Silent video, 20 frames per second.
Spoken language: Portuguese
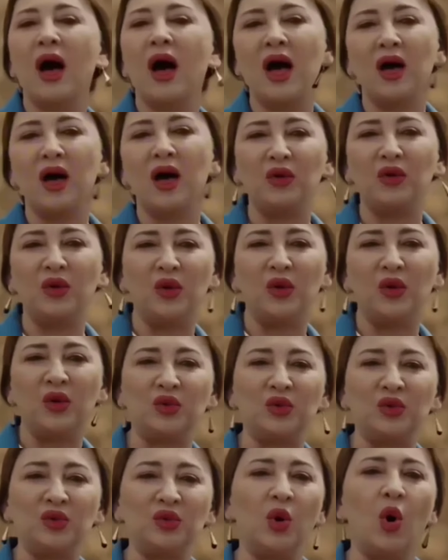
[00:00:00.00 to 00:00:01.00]
quando
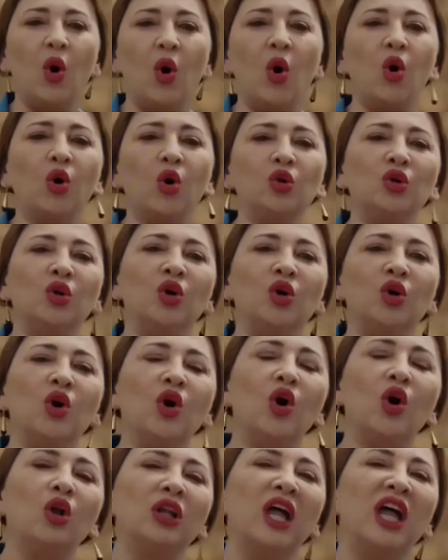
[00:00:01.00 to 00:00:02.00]
você
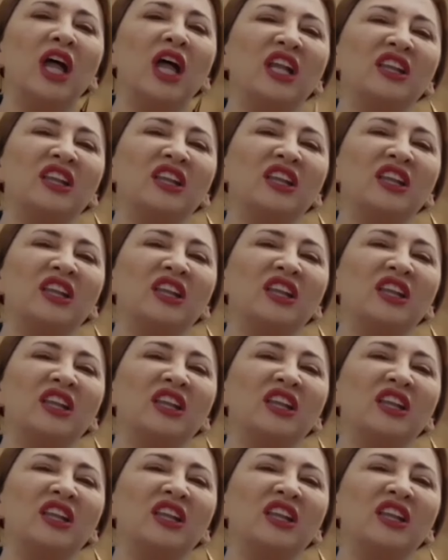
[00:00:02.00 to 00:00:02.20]
chorava ao ver